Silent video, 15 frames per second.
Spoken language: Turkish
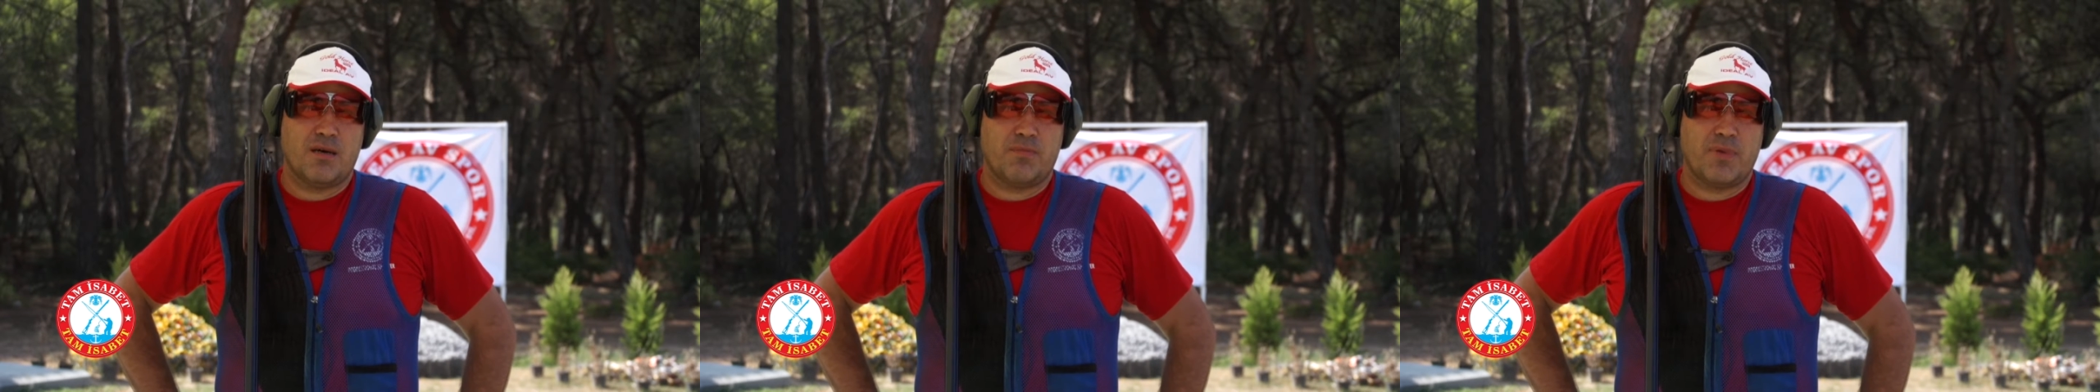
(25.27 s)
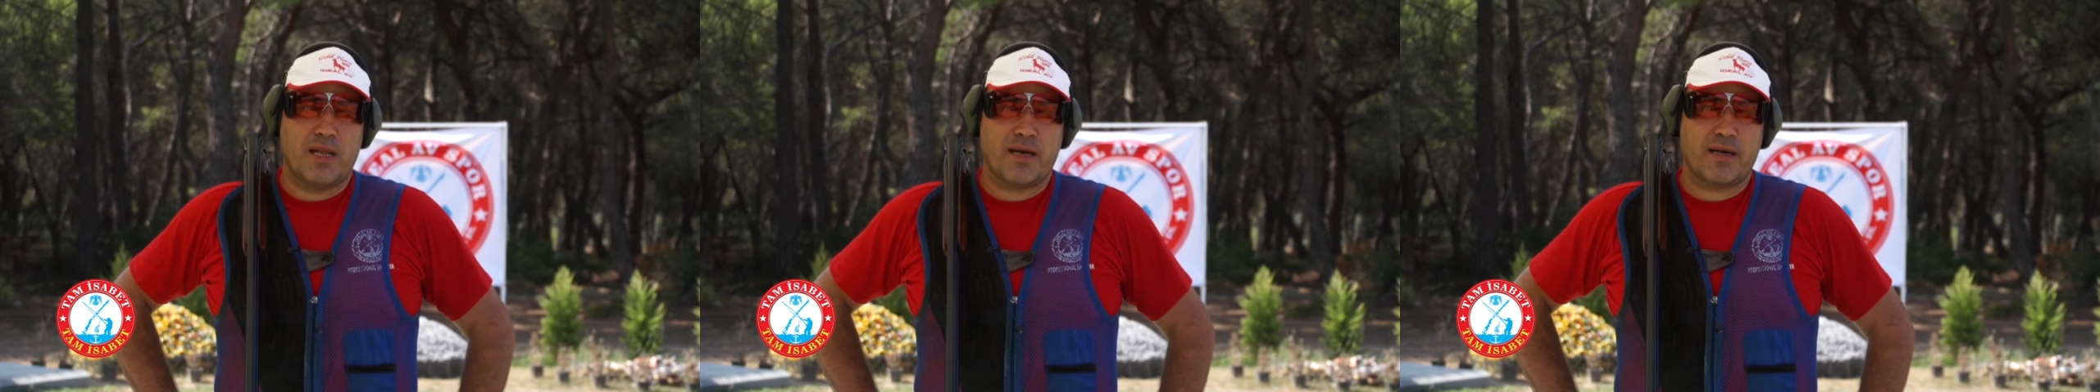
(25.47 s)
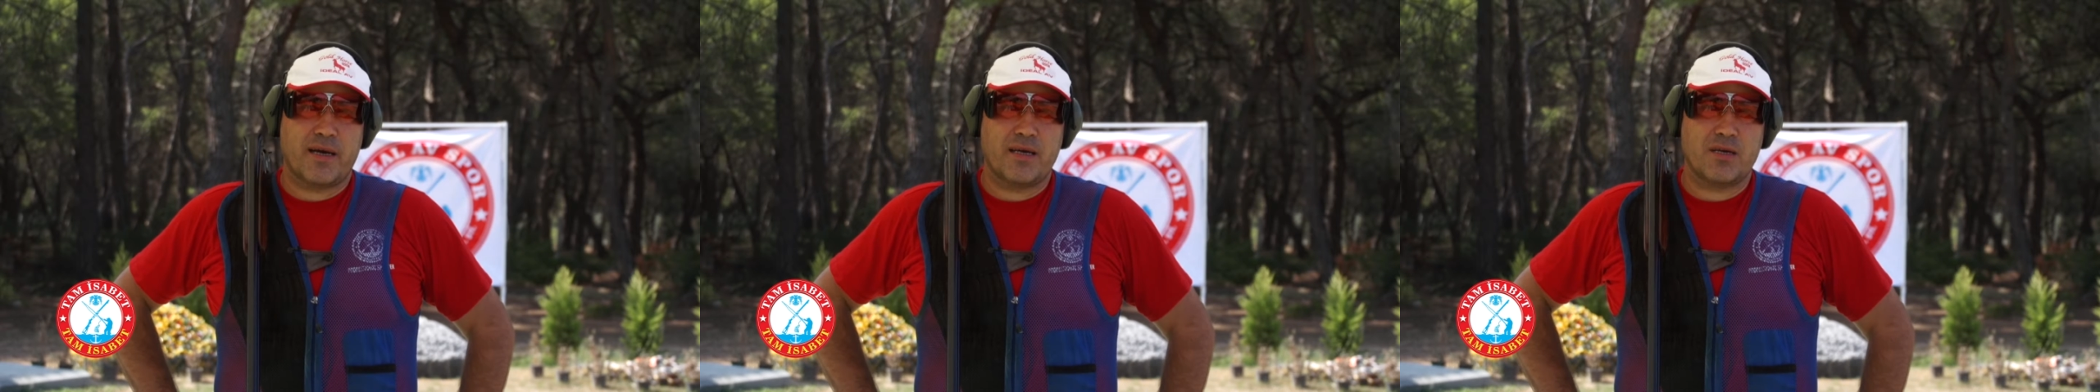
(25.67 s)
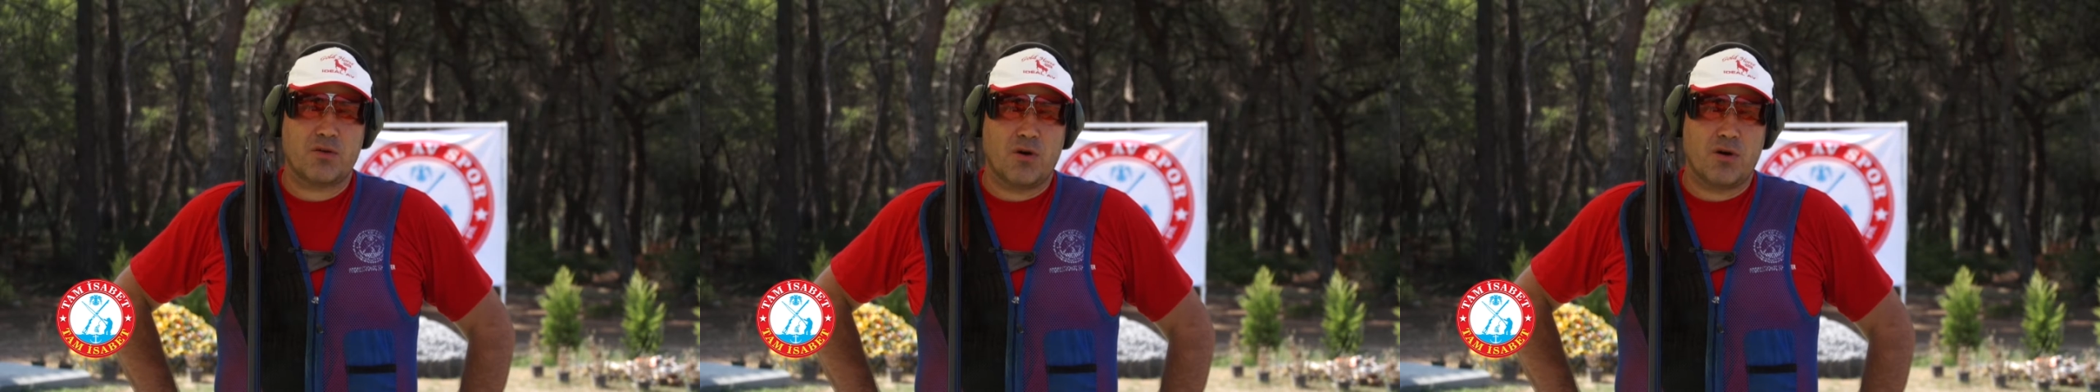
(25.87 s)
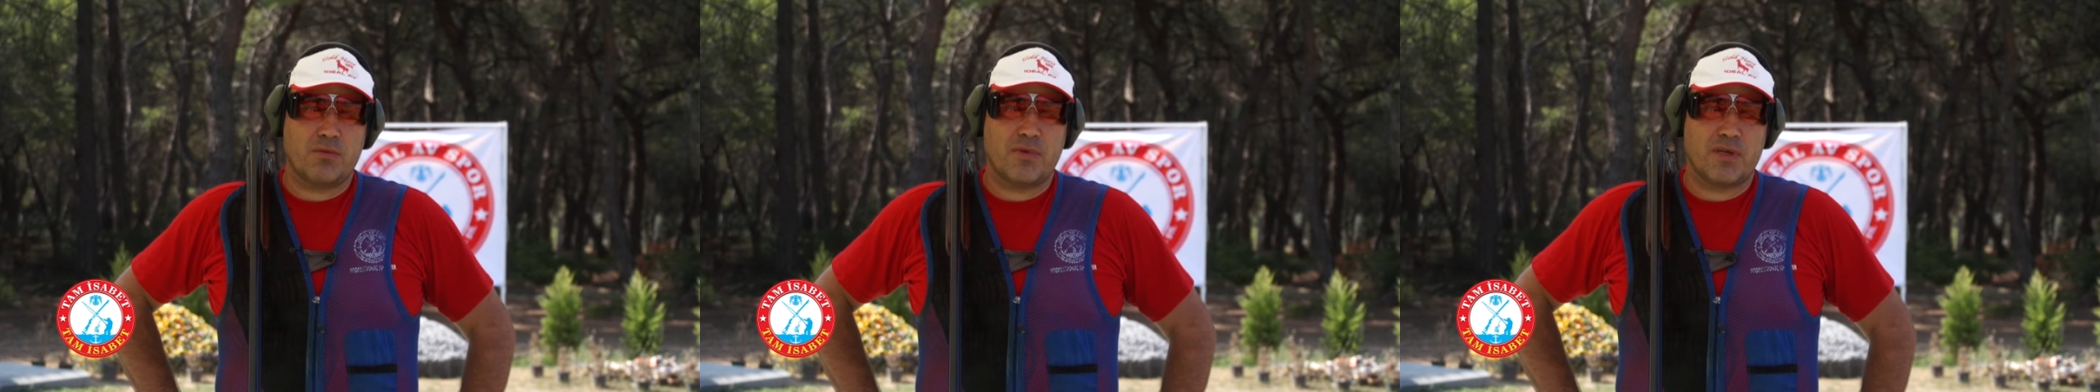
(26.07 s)
Plakayı
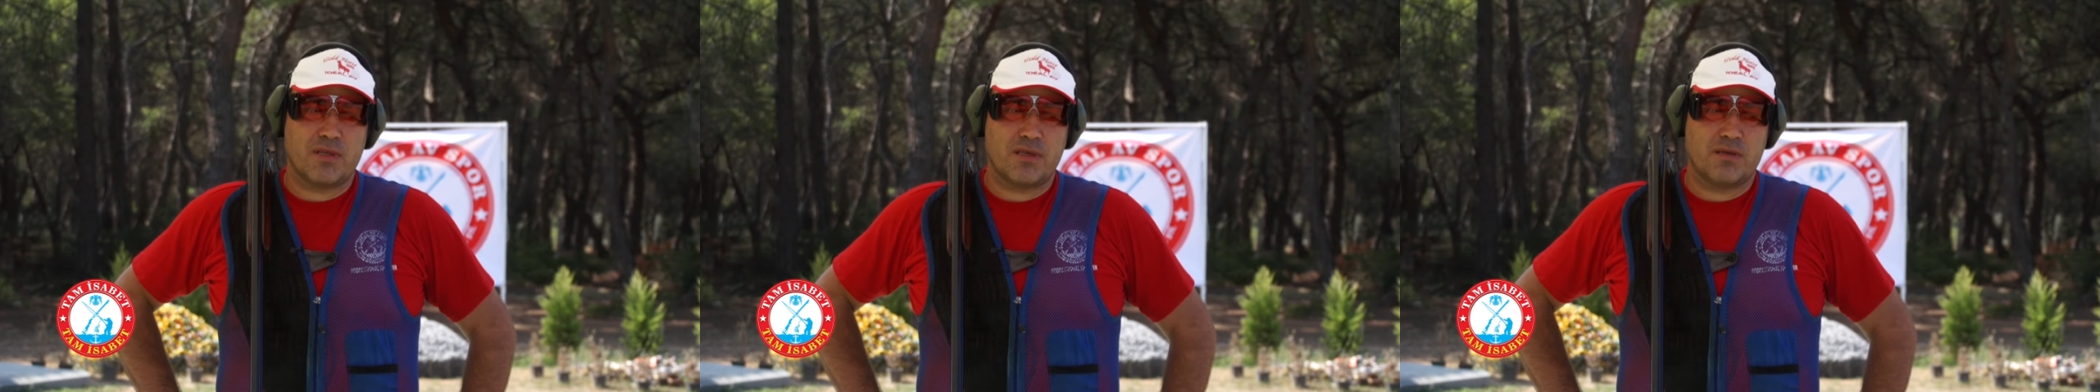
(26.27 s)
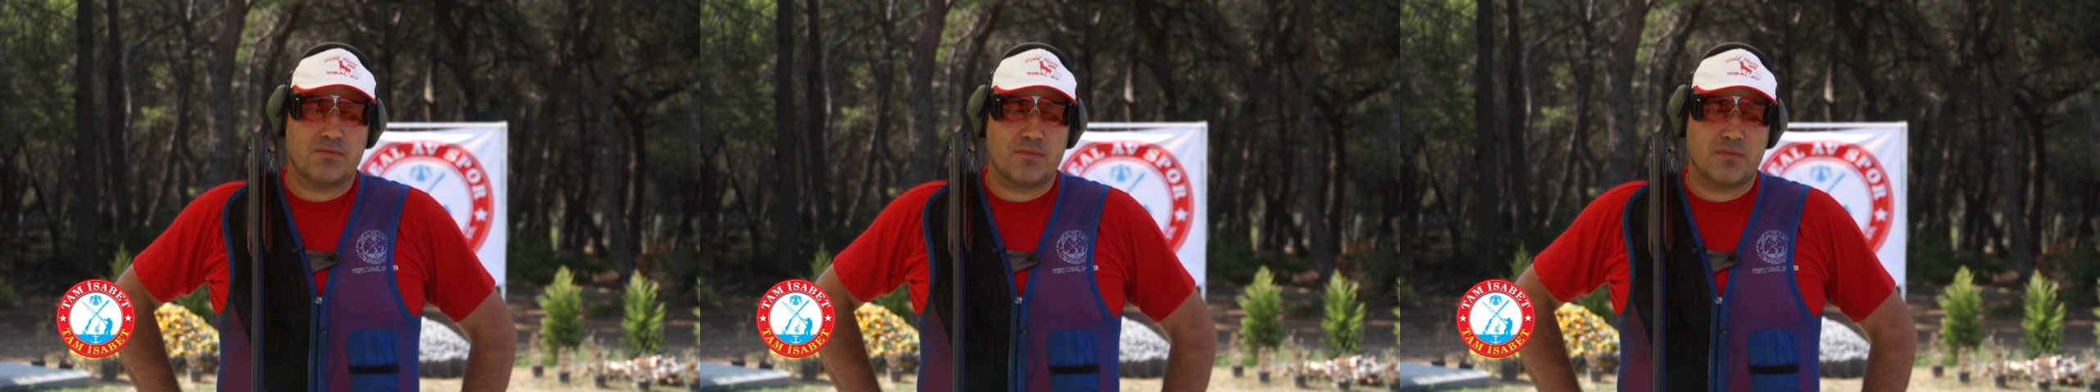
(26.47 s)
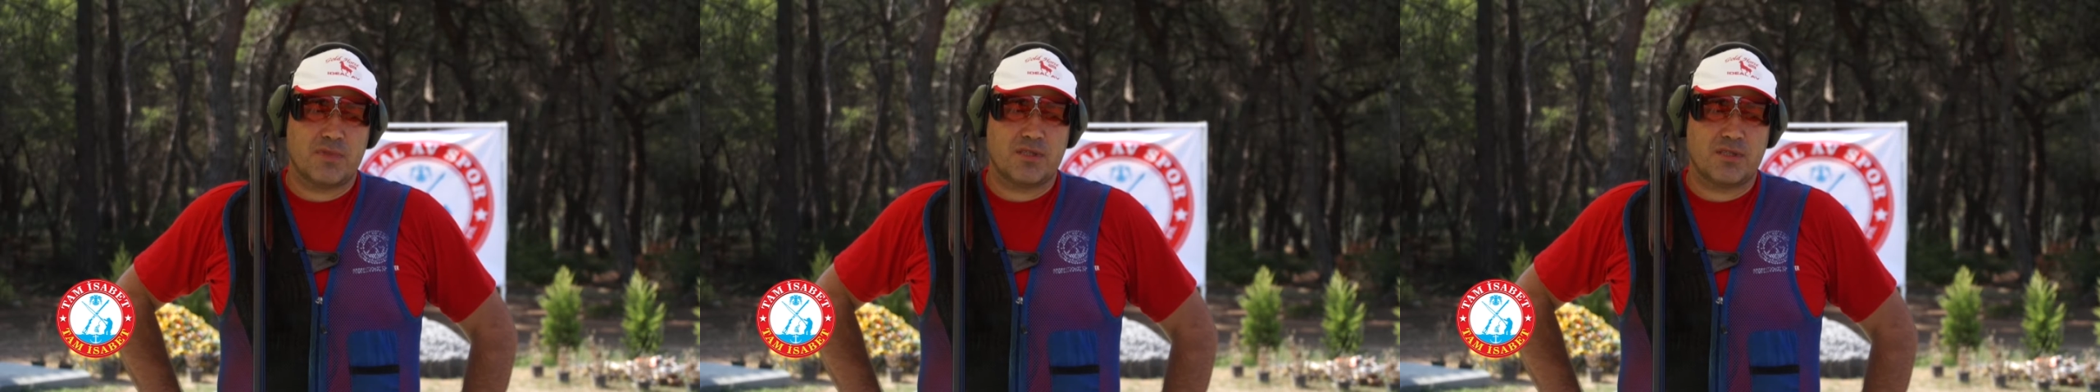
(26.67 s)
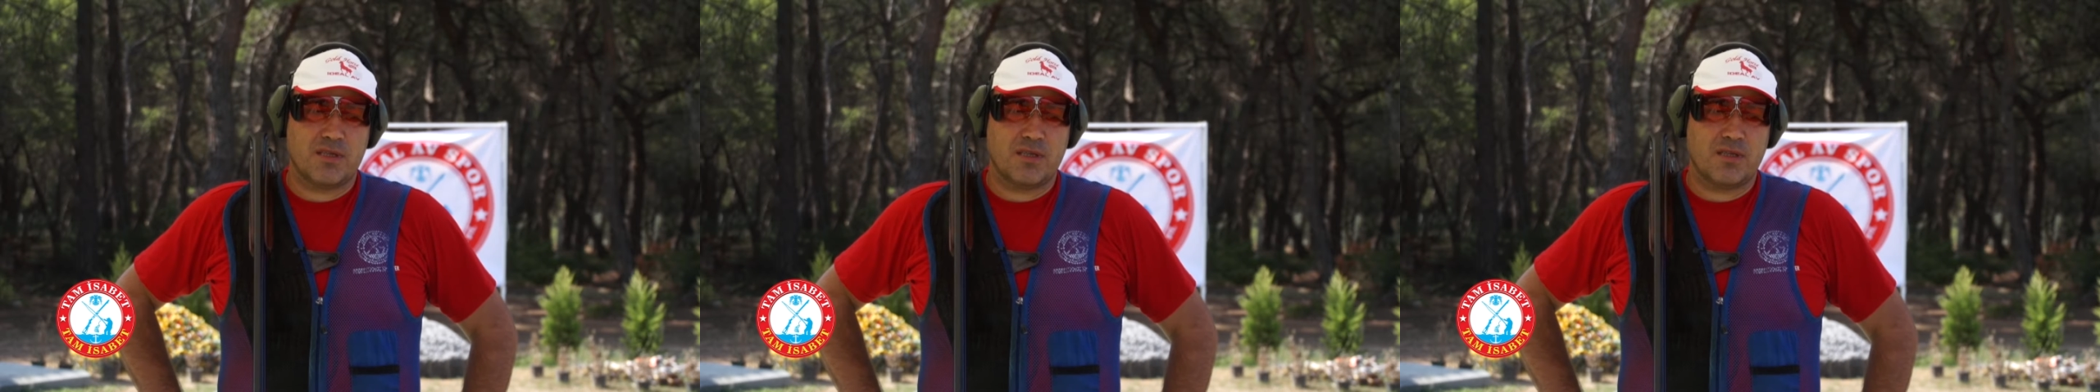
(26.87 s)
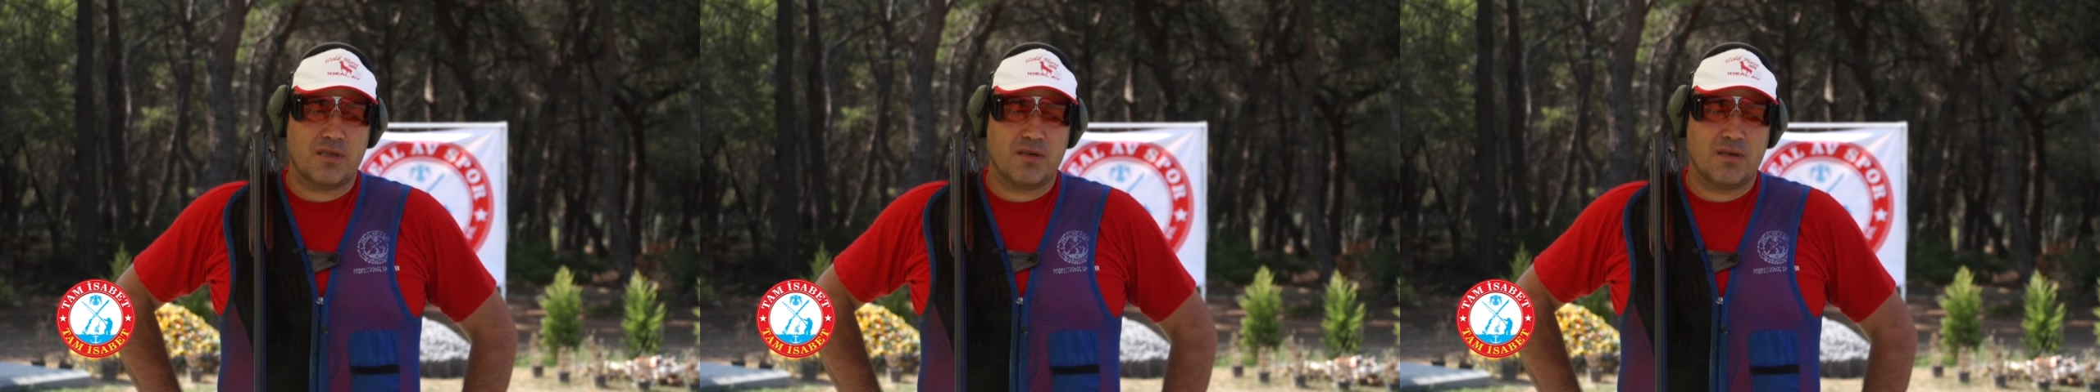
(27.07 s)
görmediğim
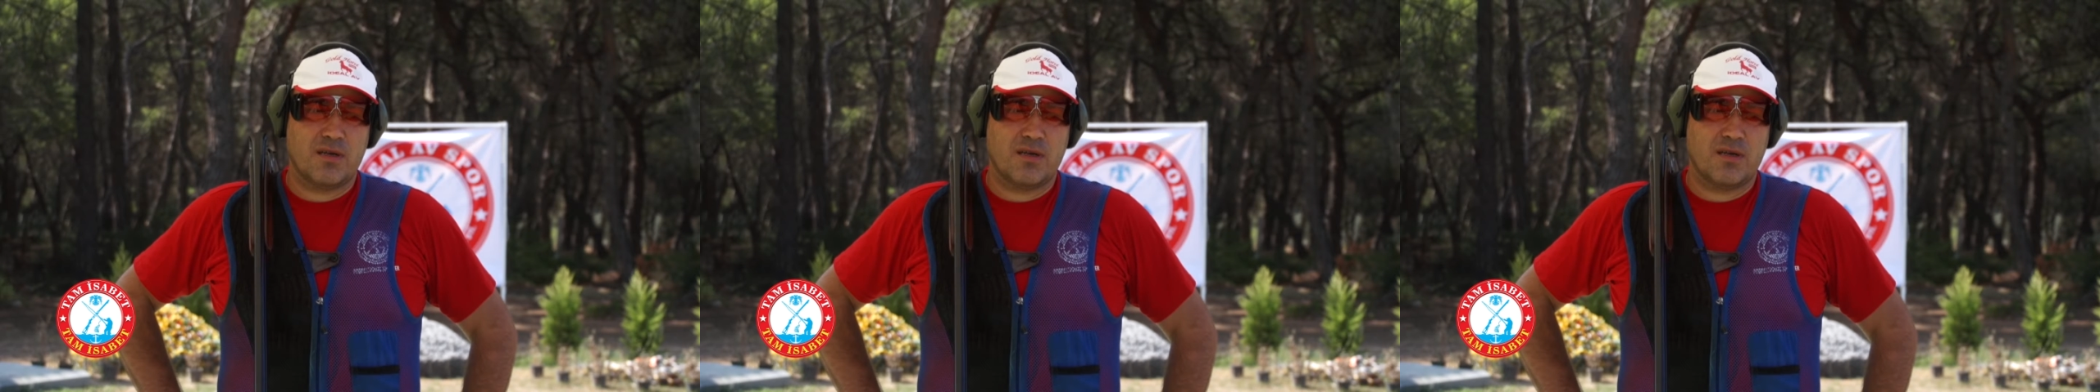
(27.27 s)
için